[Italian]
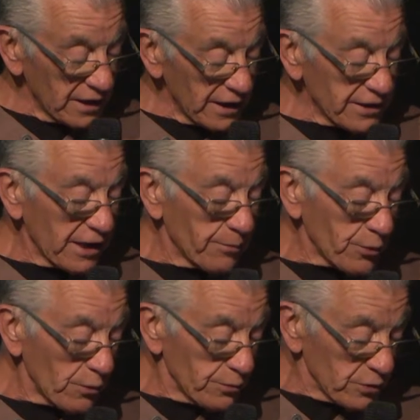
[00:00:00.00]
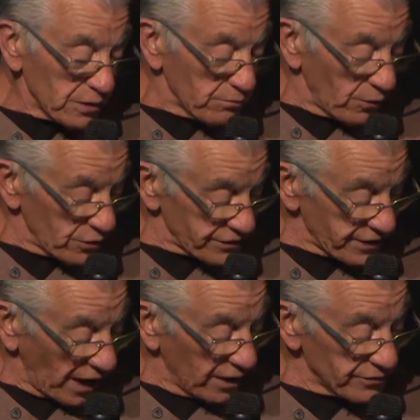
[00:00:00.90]
ed è proprio in buon
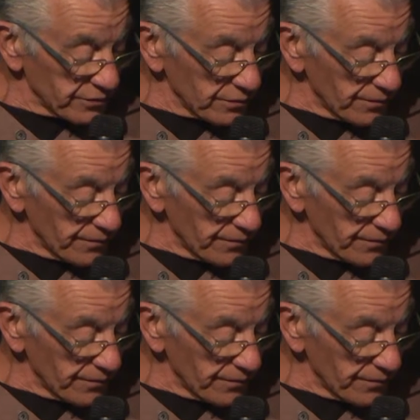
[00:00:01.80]
stato.